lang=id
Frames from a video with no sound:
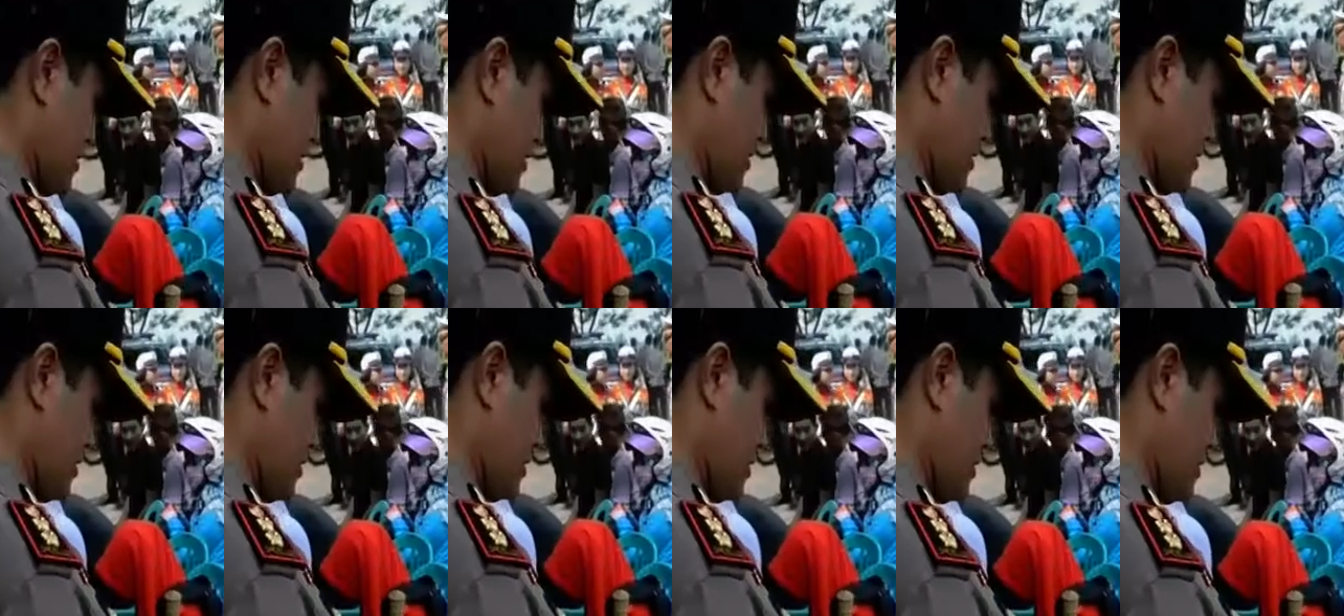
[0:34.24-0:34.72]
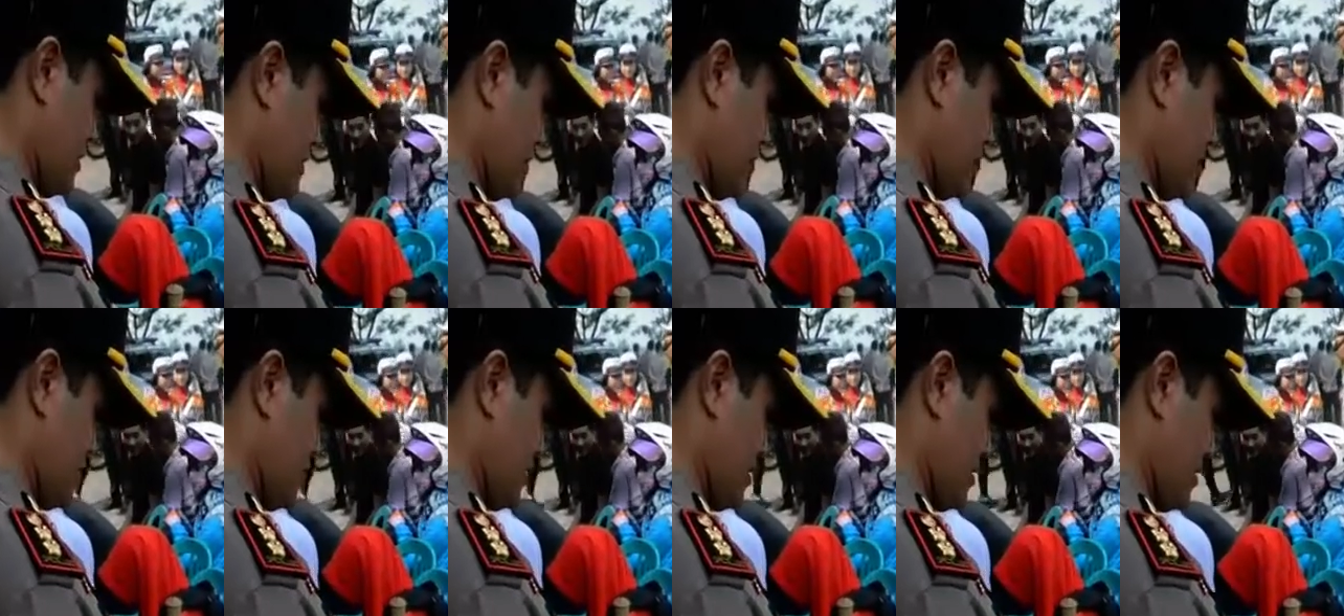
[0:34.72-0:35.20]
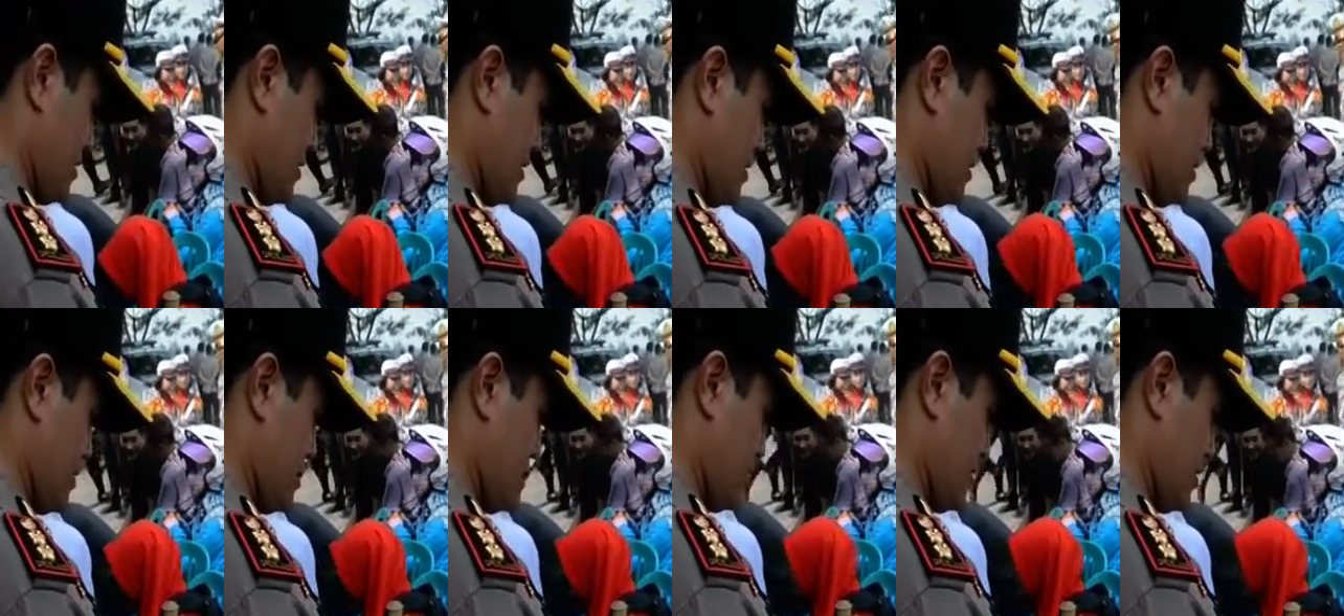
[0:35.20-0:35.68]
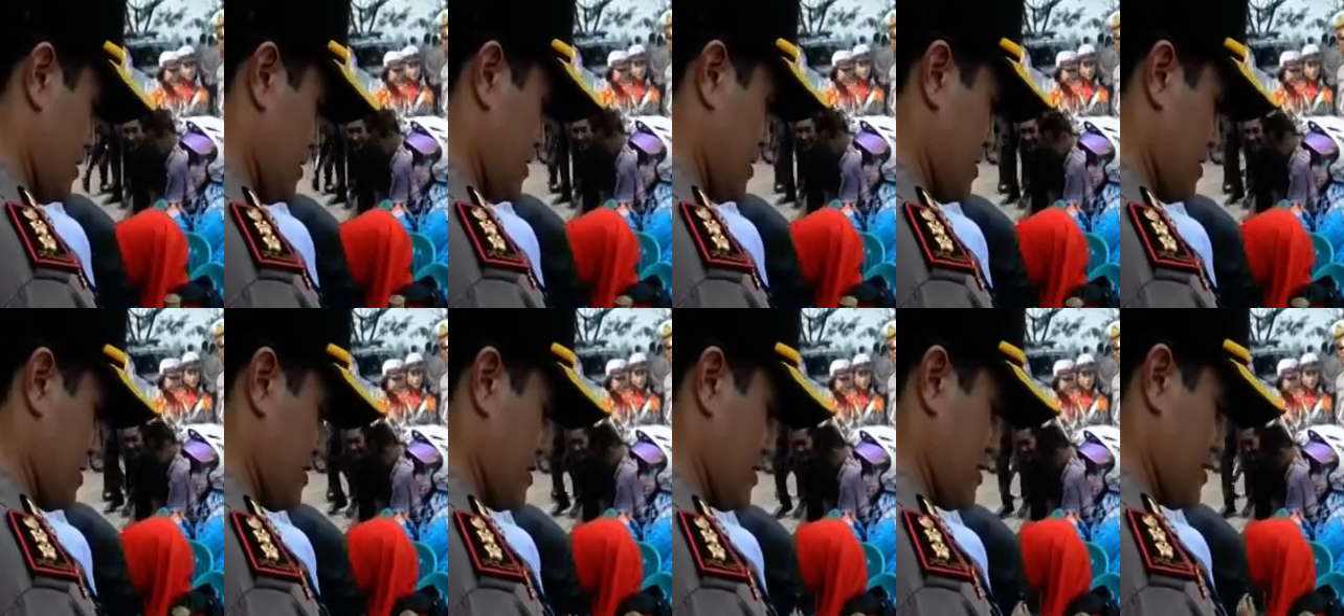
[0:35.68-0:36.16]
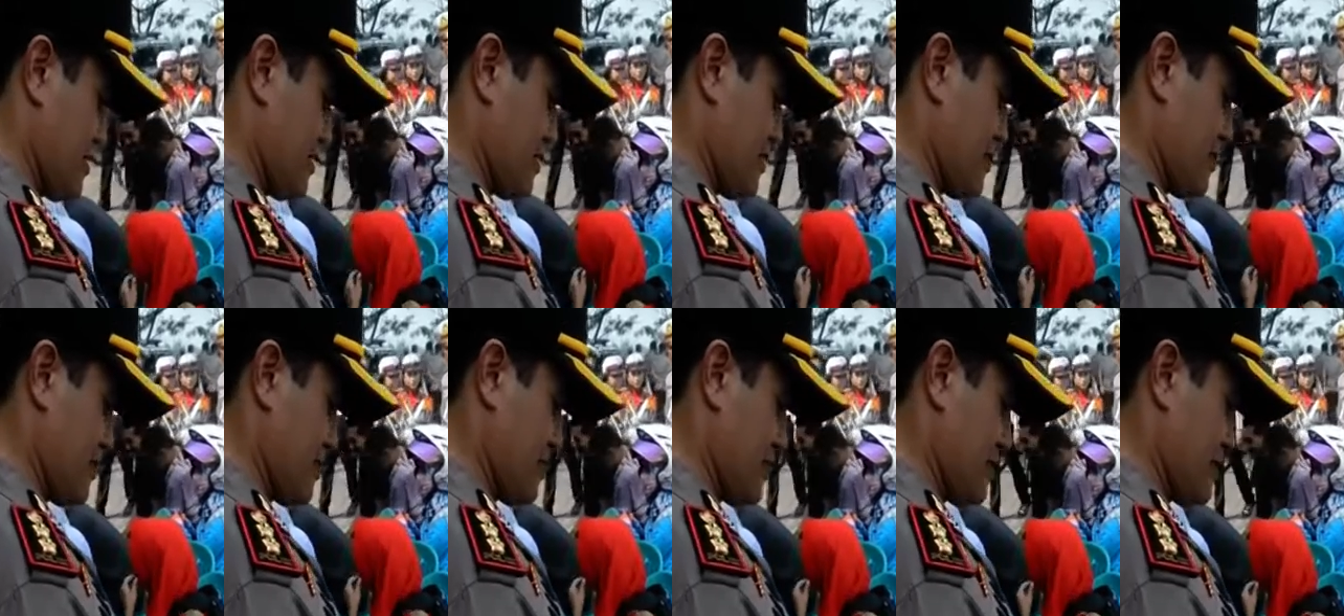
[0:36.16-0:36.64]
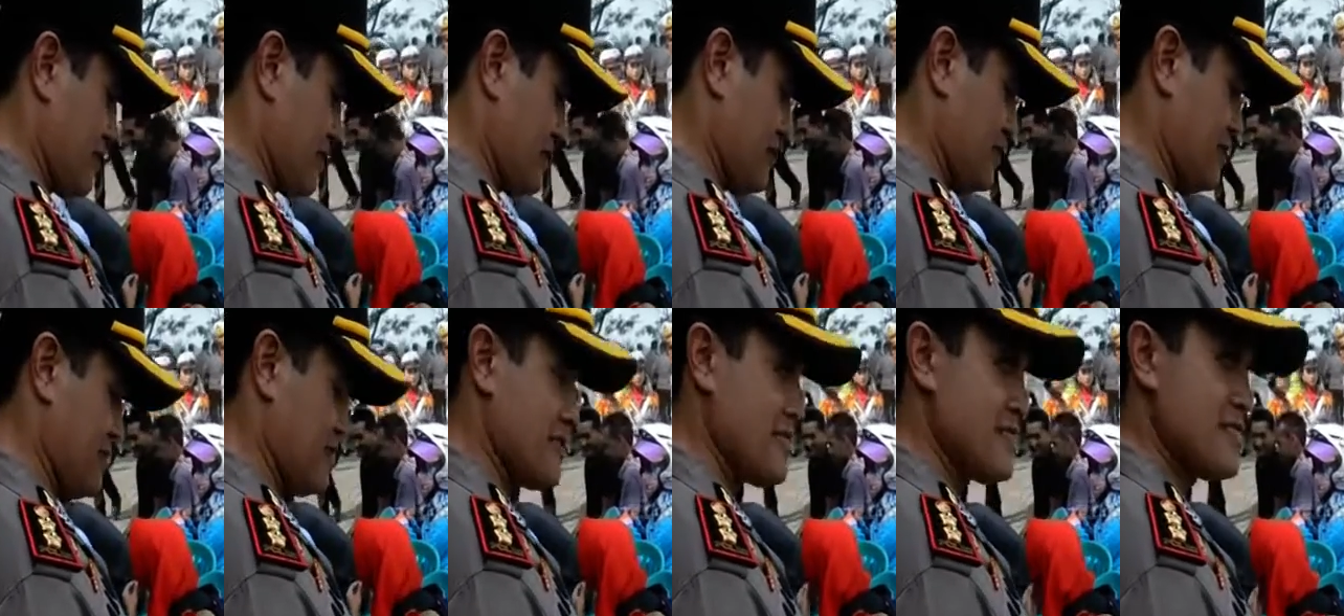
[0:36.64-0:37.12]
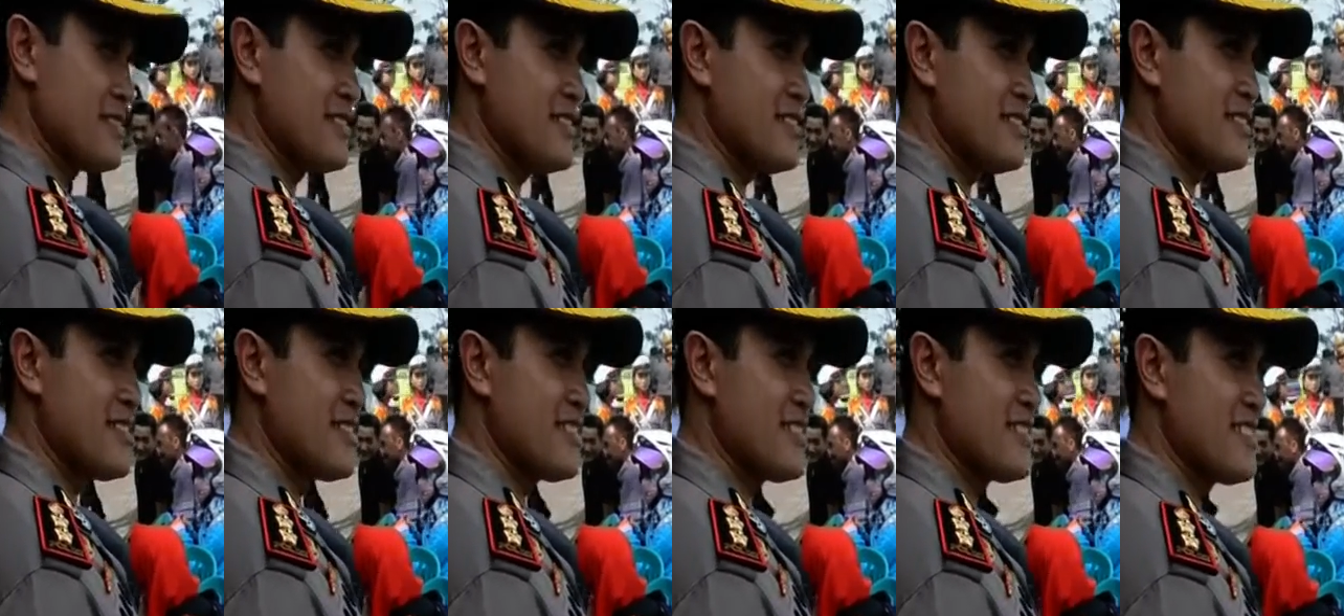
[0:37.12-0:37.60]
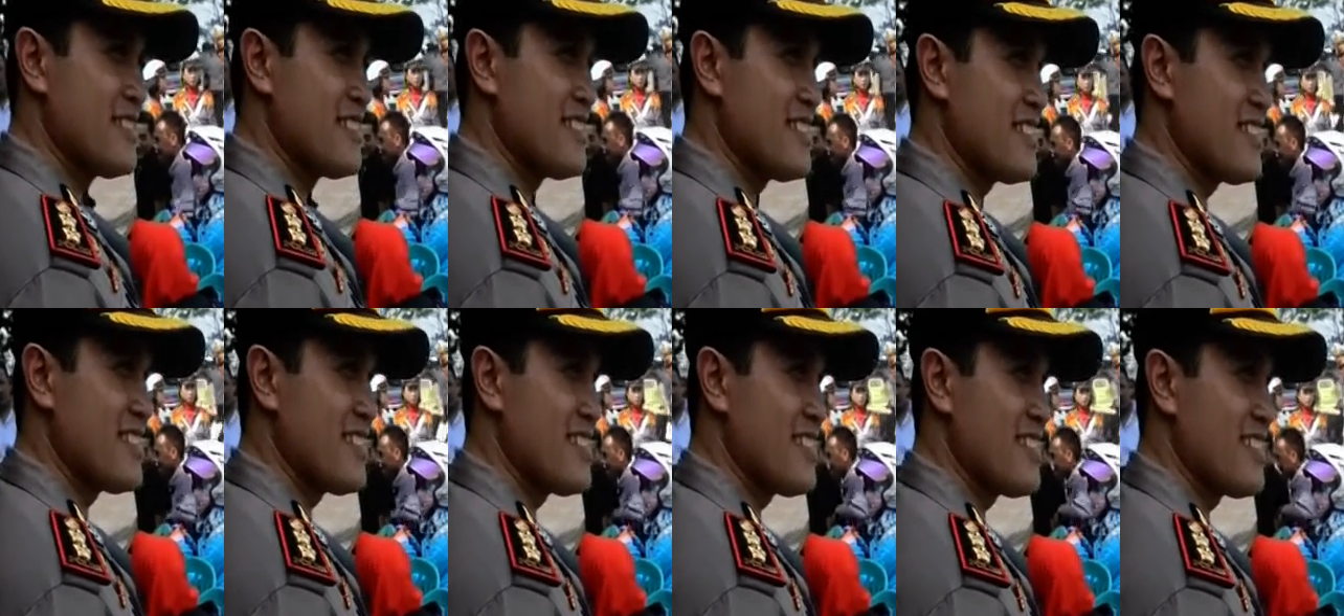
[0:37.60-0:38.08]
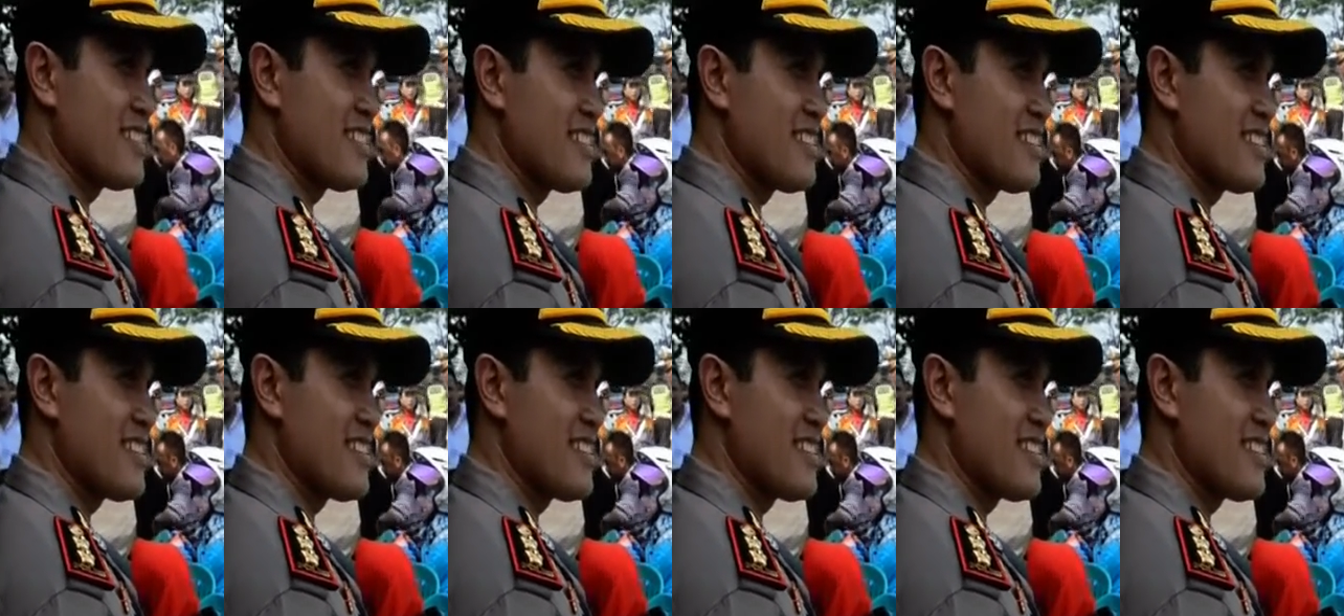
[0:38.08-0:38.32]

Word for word: Sejumlah petugas akhirnya berusaha menenangkan pelajar tersebut.